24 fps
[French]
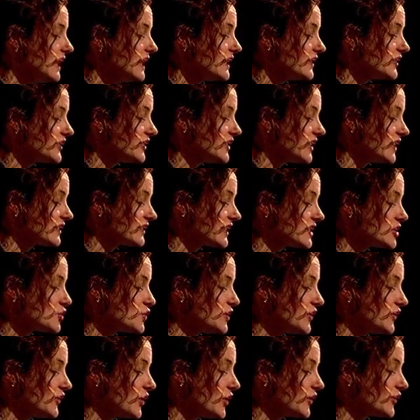Ce qu'il y a de
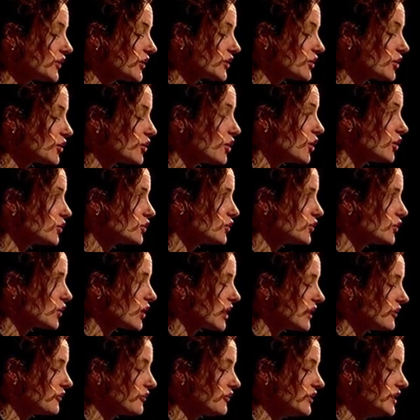réjouissant, c'est que quand on
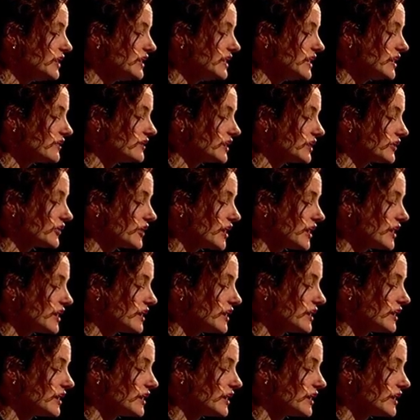aura fini avec ça,